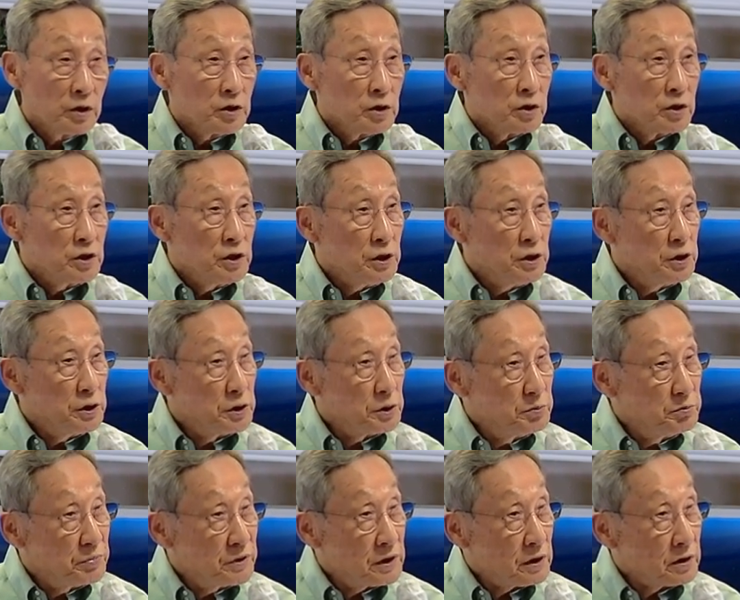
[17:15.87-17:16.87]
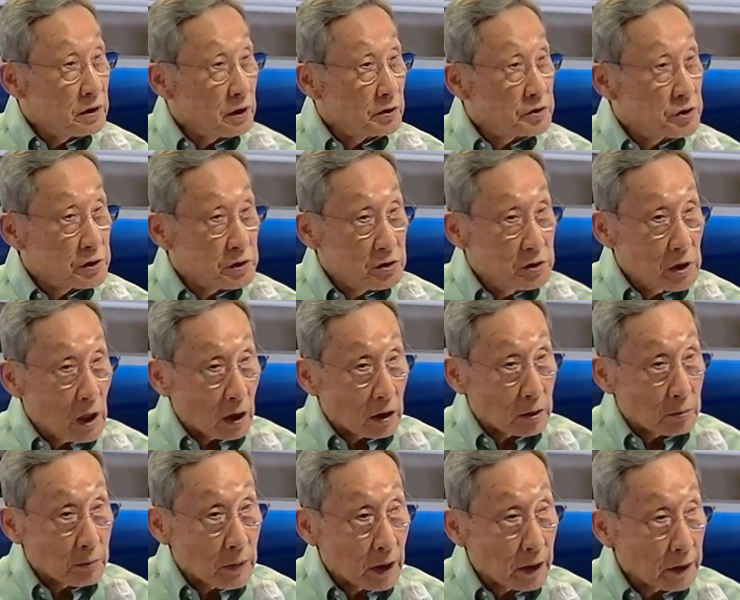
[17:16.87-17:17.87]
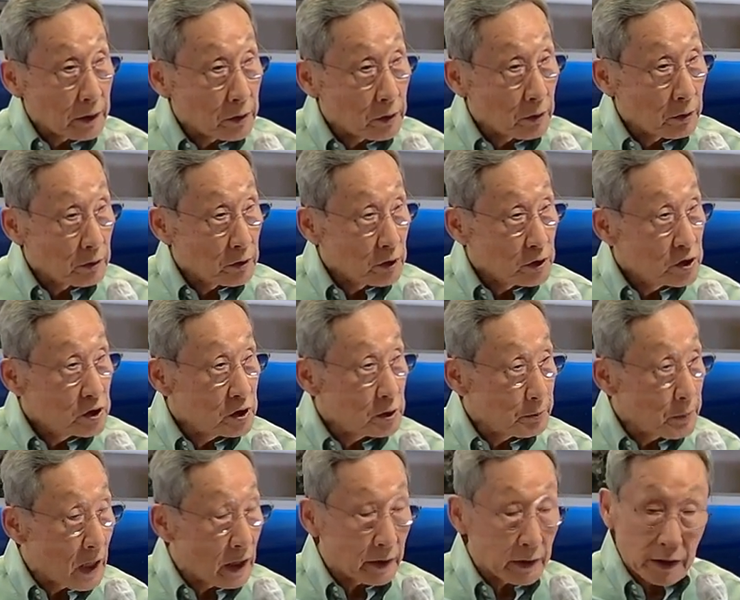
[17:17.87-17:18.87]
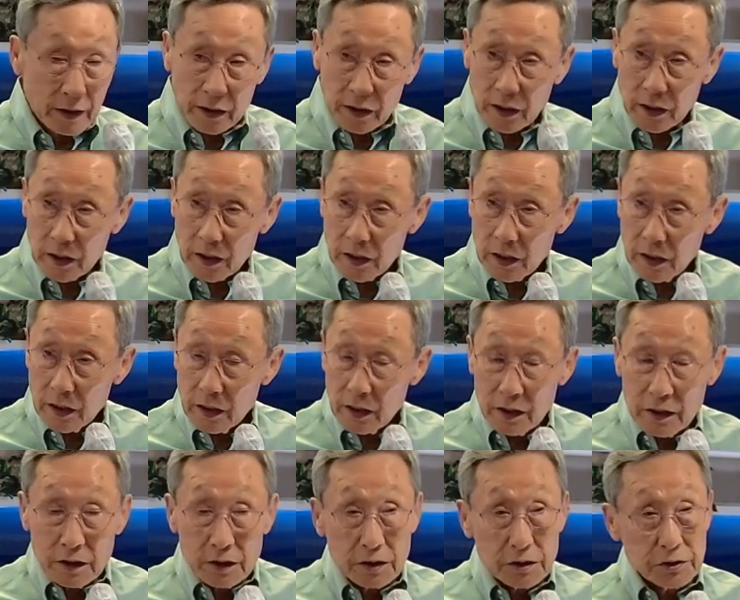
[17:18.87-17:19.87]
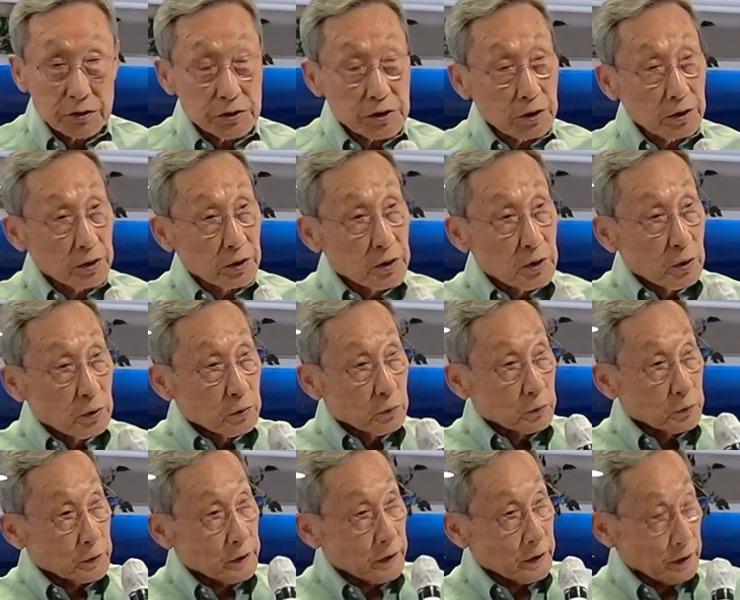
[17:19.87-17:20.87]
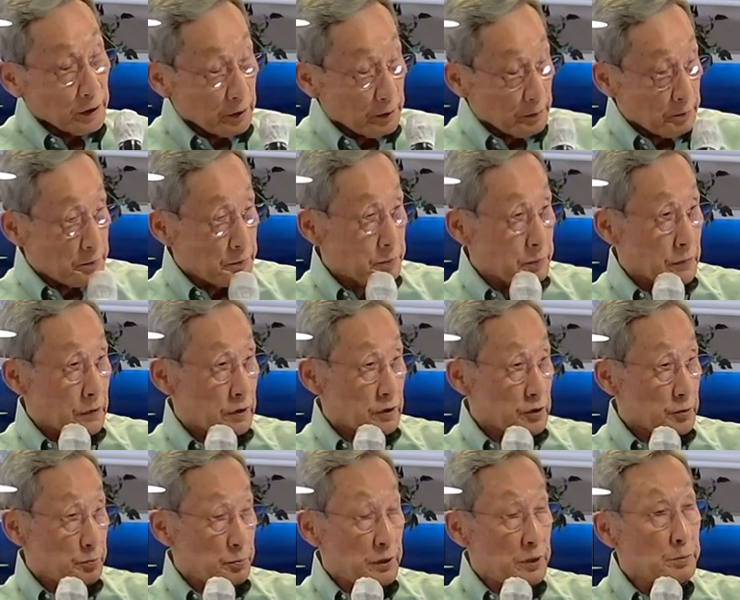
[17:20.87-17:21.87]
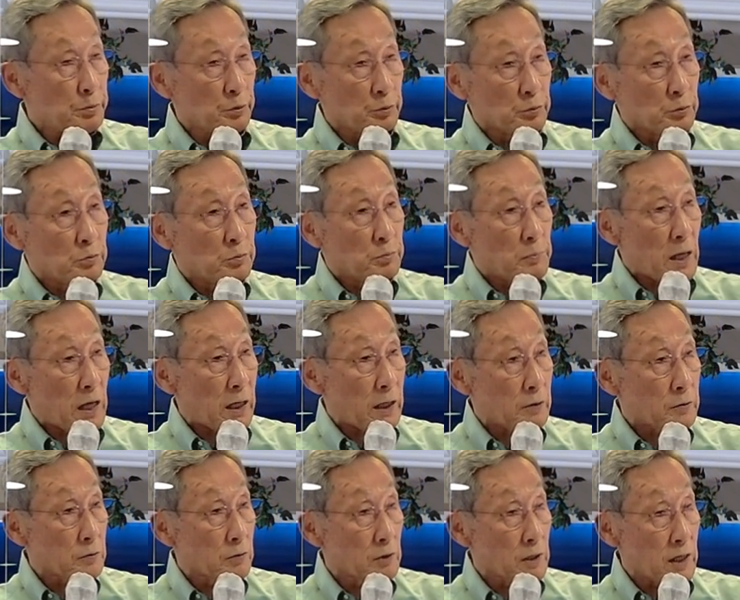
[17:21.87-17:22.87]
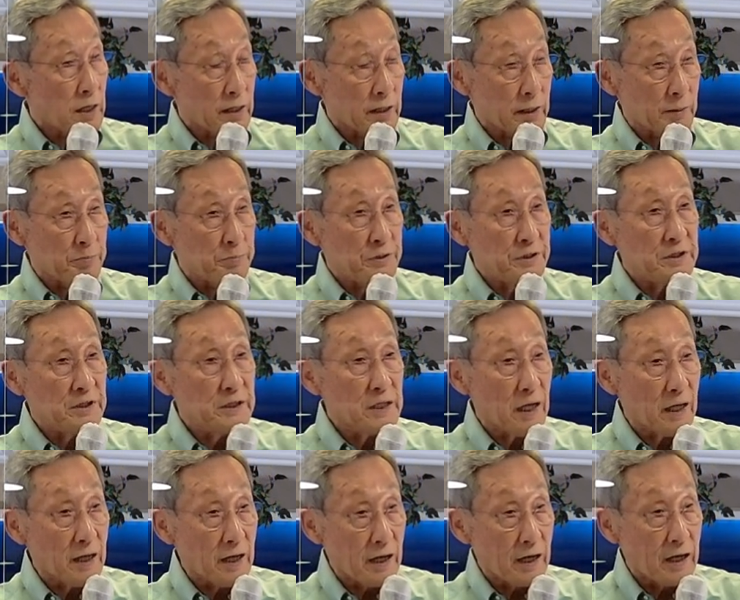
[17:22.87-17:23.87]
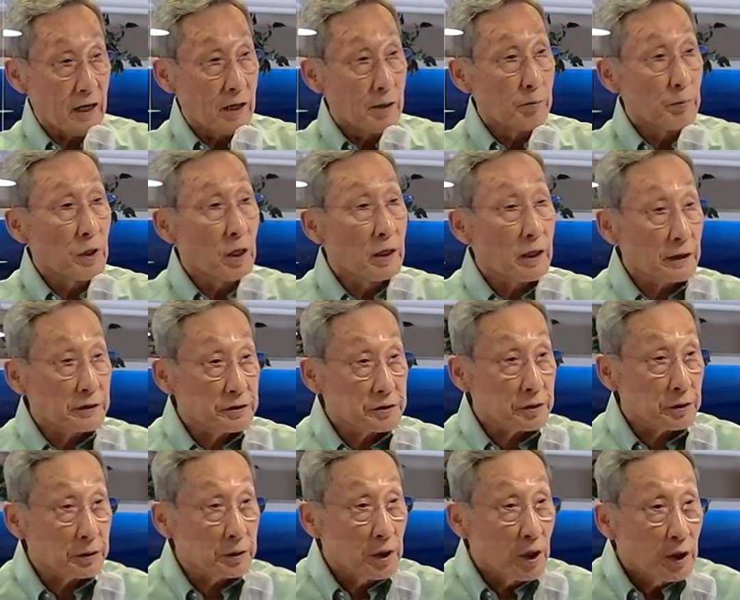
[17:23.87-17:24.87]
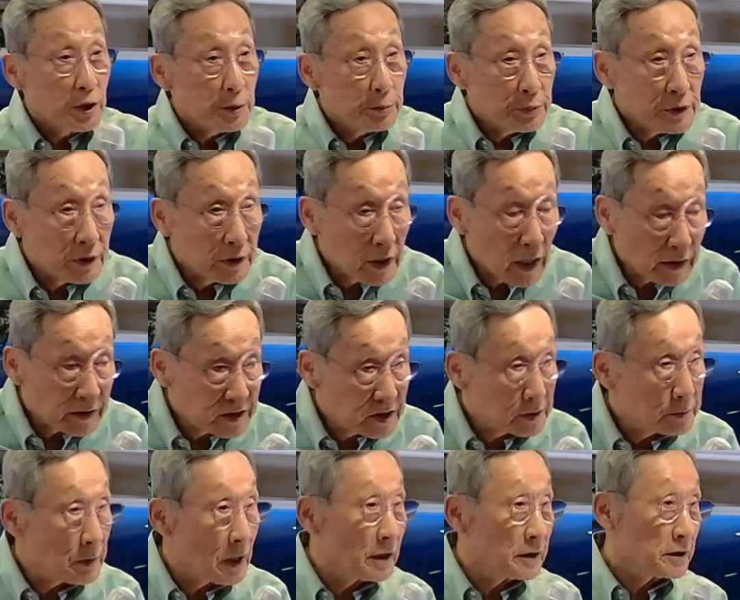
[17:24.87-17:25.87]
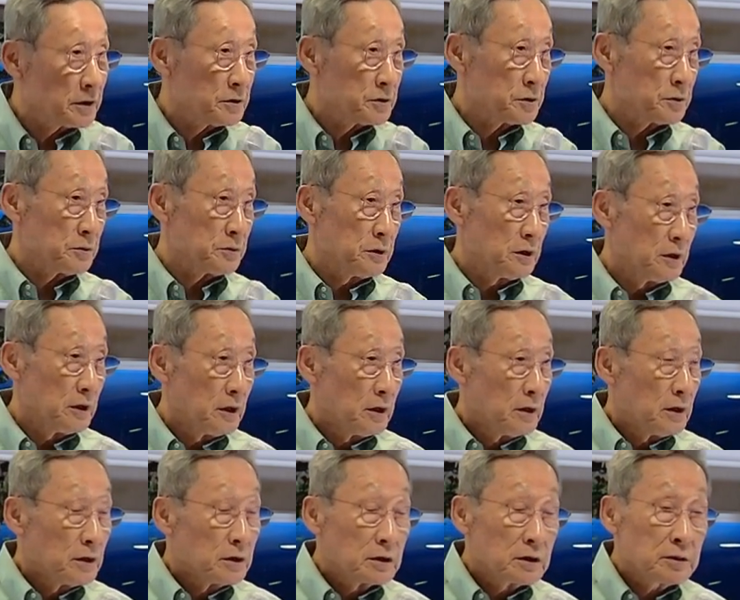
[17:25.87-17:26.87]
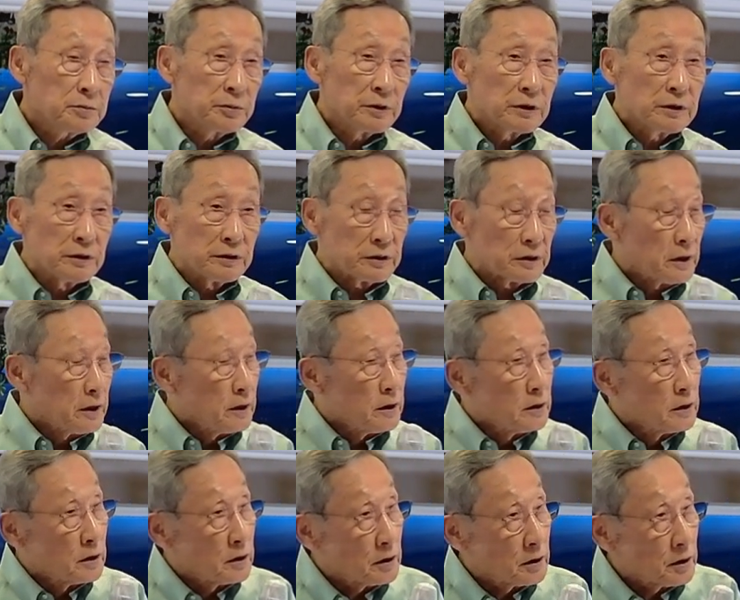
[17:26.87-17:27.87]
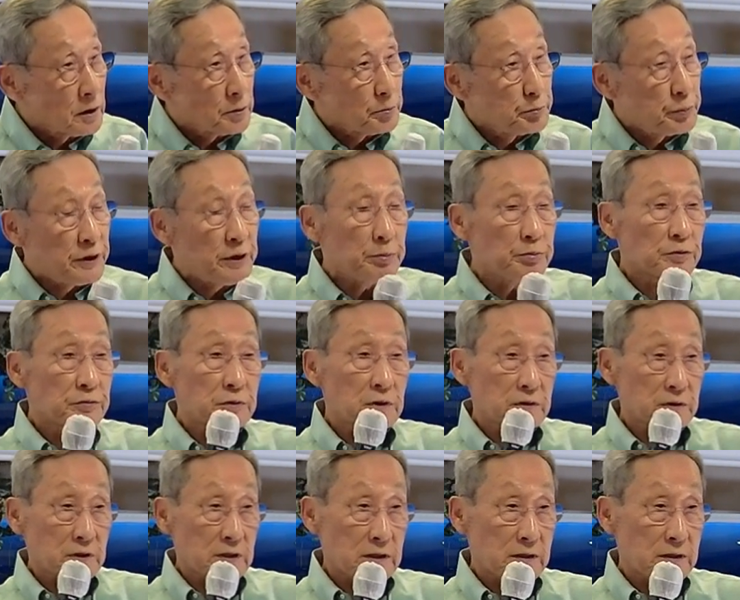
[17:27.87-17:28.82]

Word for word: 기름기가 찐다는 말이에요. 지방에. 그래서 우리 피부 바로 아래 피하 뭐가 있어요? 피하 지방이 있어요. 그러면 어, 피부를